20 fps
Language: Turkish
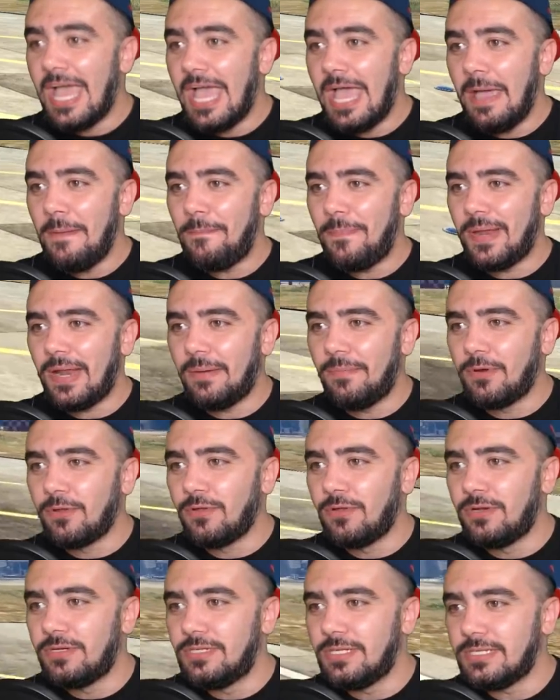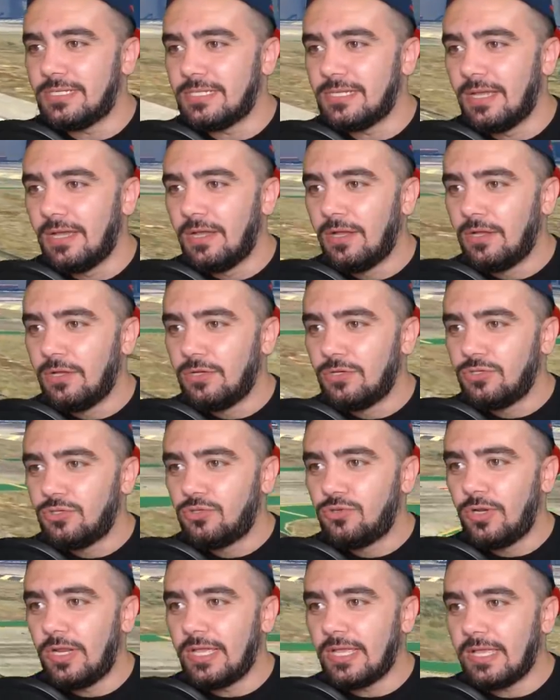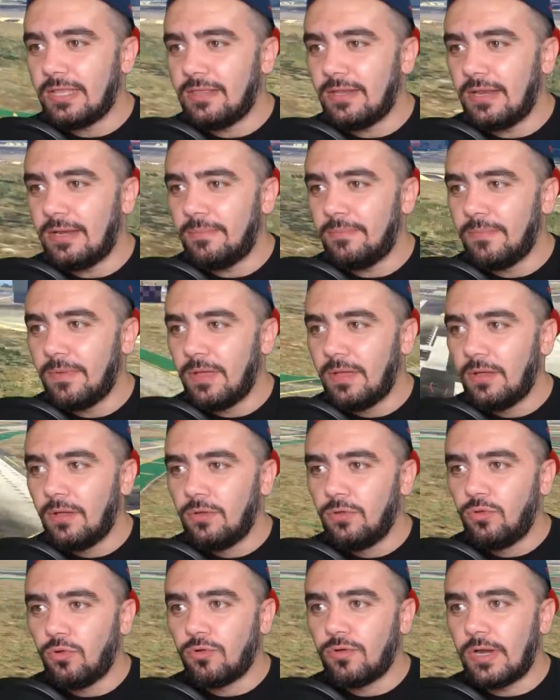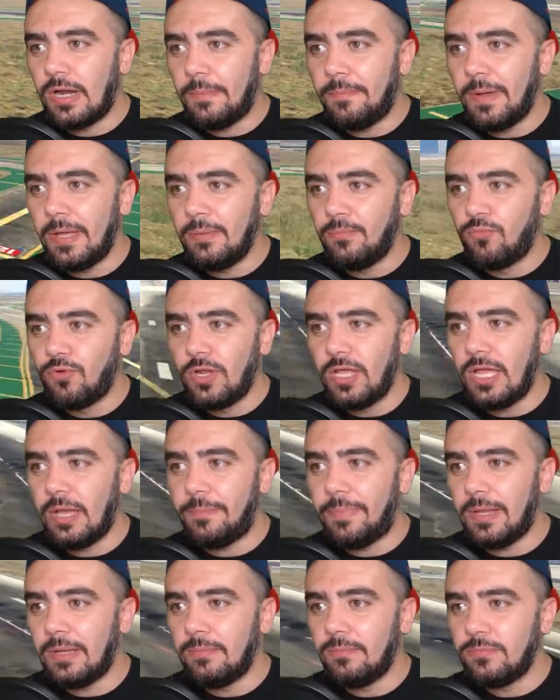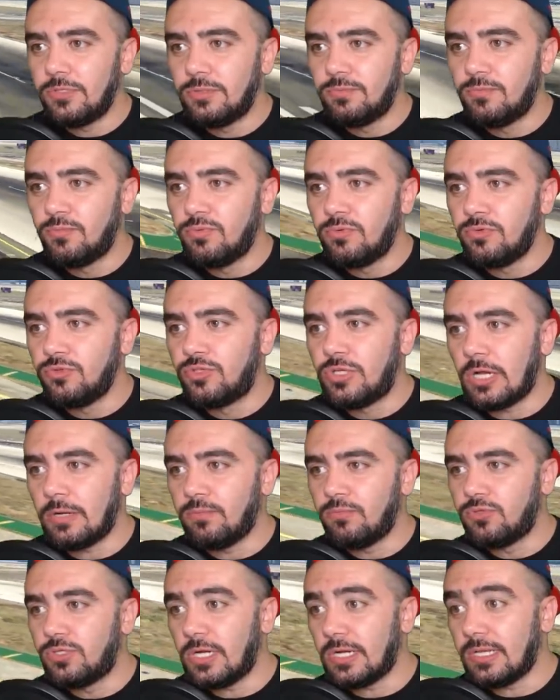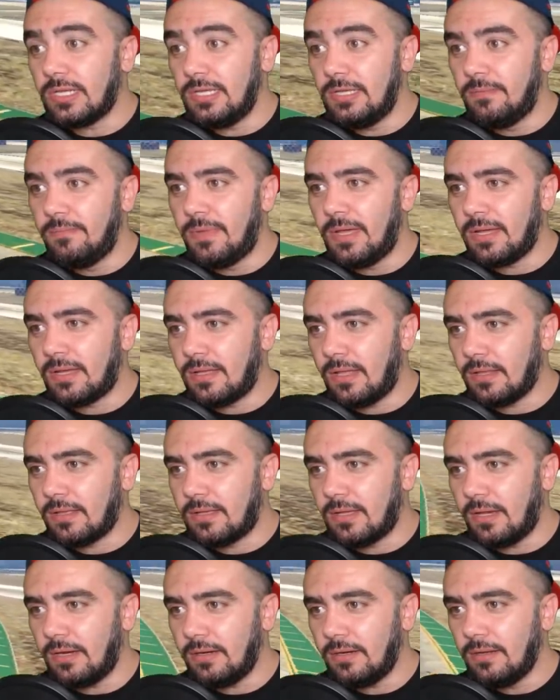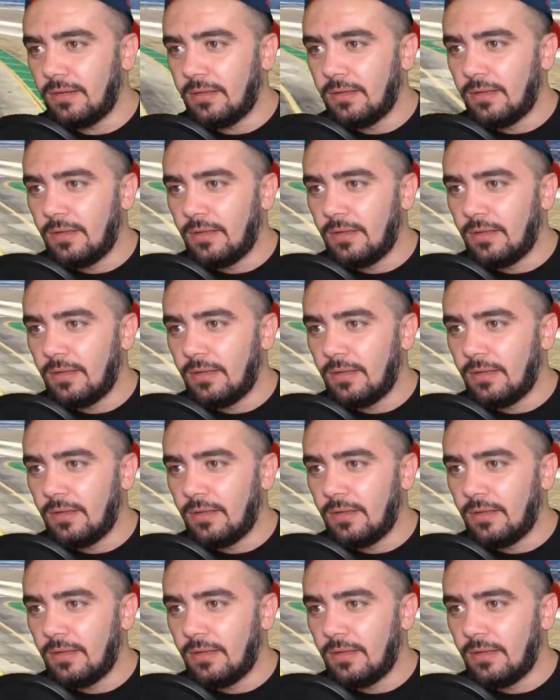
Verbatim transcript: Hep beraber göreceğiz. Şuraya getirelim. Yok rampayı buraya yapalım. Şimdi bu uçak uçak inmeye kalkar.